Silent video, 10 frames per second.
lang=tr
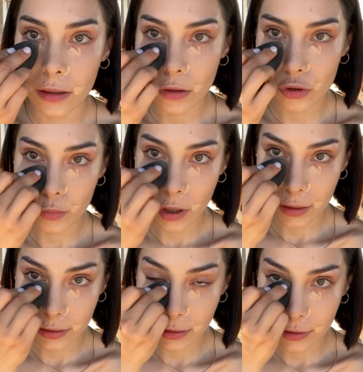Gözümün
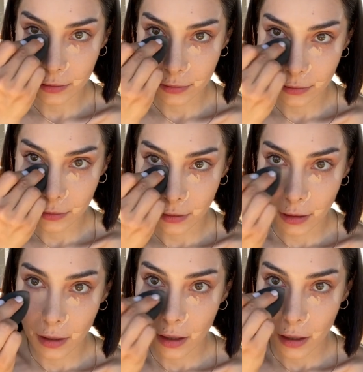altına
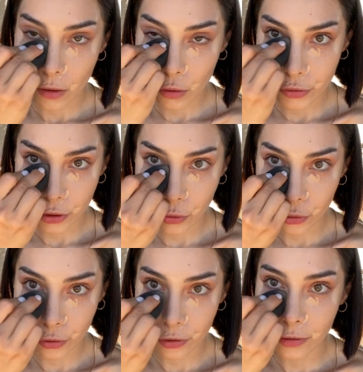önce
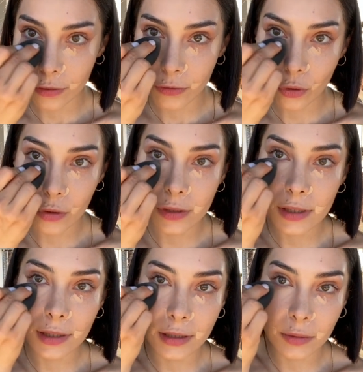koyu
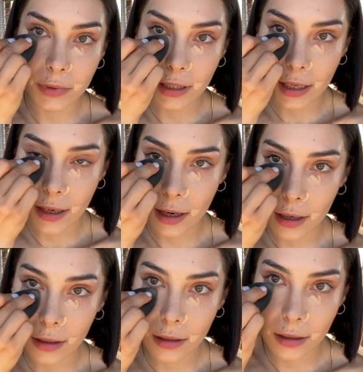concealer'ımı yayarak